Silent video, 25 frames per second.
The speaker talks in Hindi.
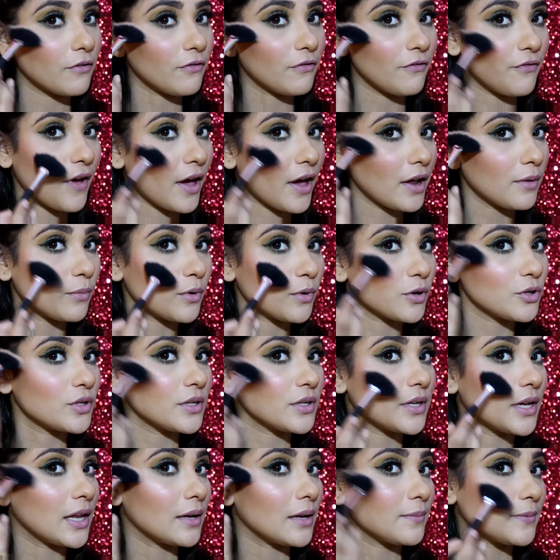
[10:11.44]
और फैन
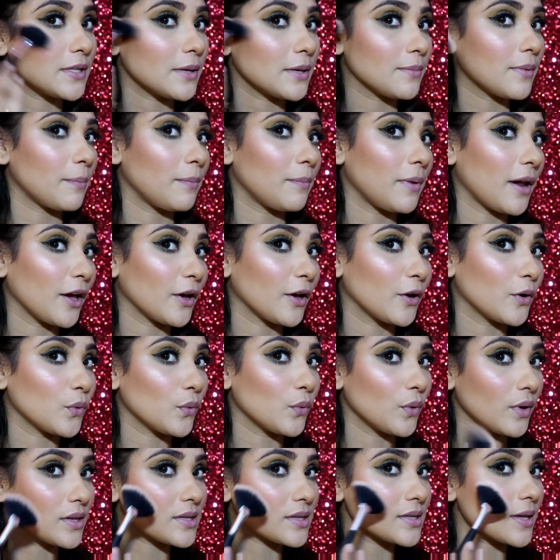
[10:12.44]
ब्रश की हेल्प से मैं अप्लाई
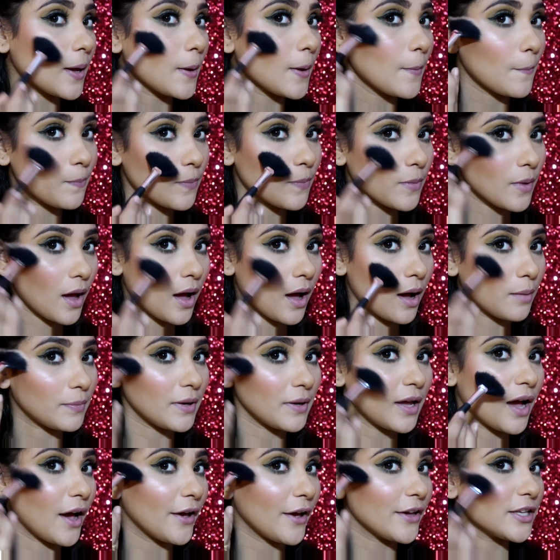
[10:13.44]
करूंगी इसे
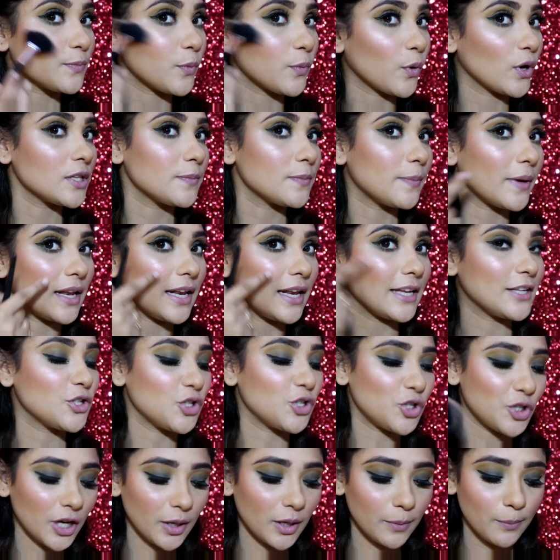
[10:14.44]
अपने हाईएस्ट पॉइंट्स पे
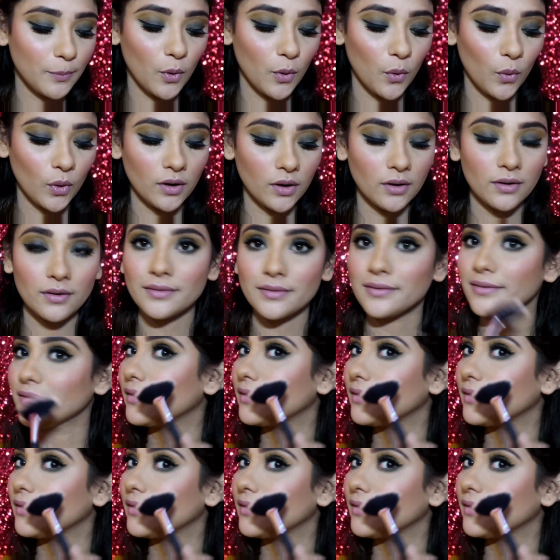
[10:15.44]
लाइक चिक बोन